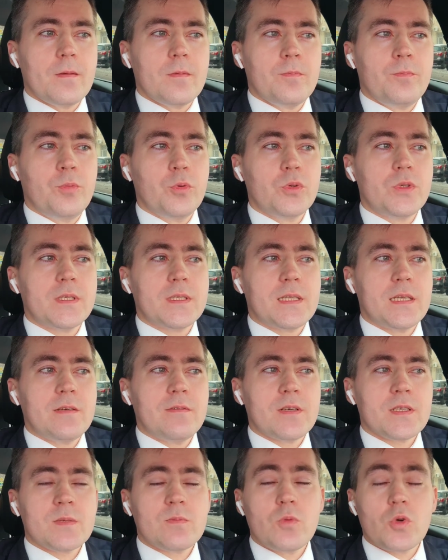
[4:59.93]
будет
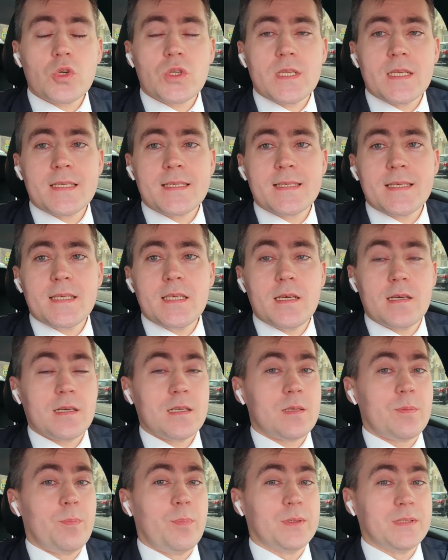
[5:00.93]
ли возможность
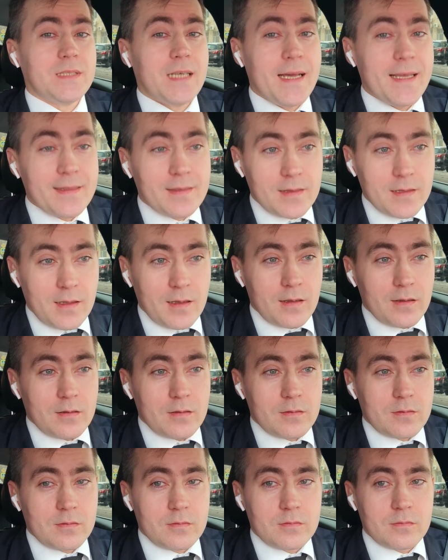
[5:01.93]
заехать платно,
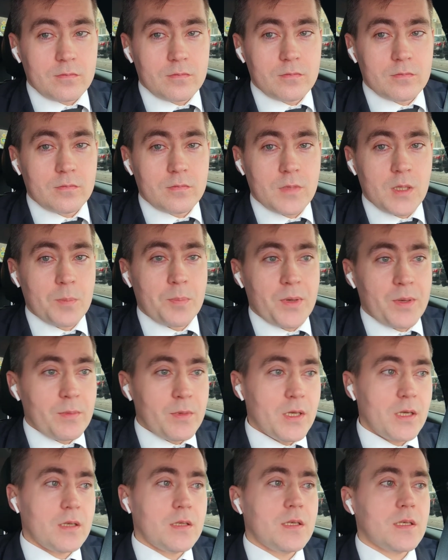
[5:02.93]
например,